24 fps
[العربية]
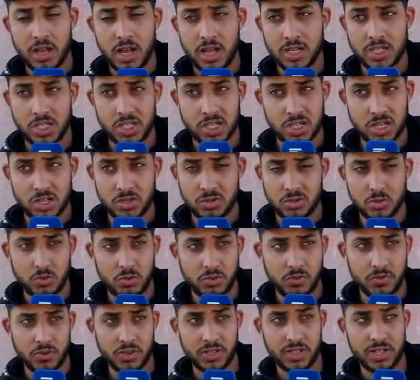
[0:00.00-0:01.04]
هادشي اللي
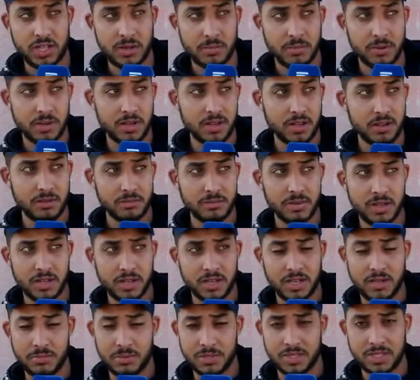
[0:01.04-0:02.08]
كنشوفو فيه دابا ما
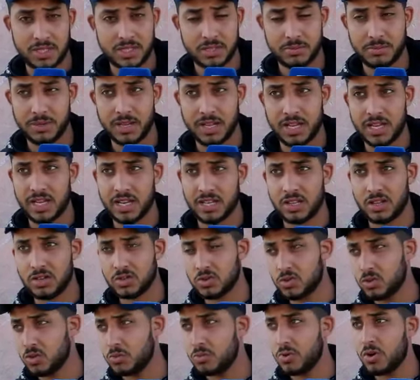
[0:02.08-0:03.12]
كيبشرش بالخير هاد
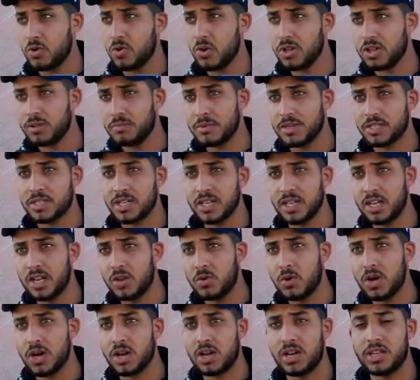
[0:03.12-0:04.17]
الخصومه وهاد المشاكل اللي
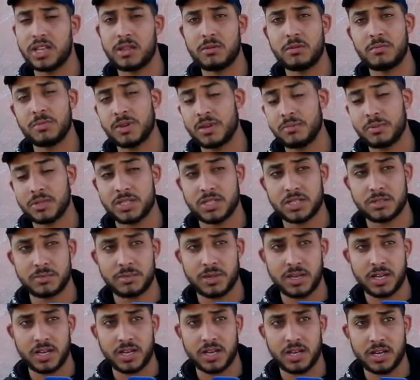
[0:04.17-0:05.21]
واقعه دابا ما كيبشرش
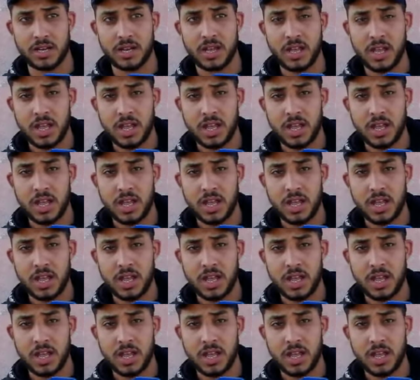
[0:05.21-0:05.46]
بالخير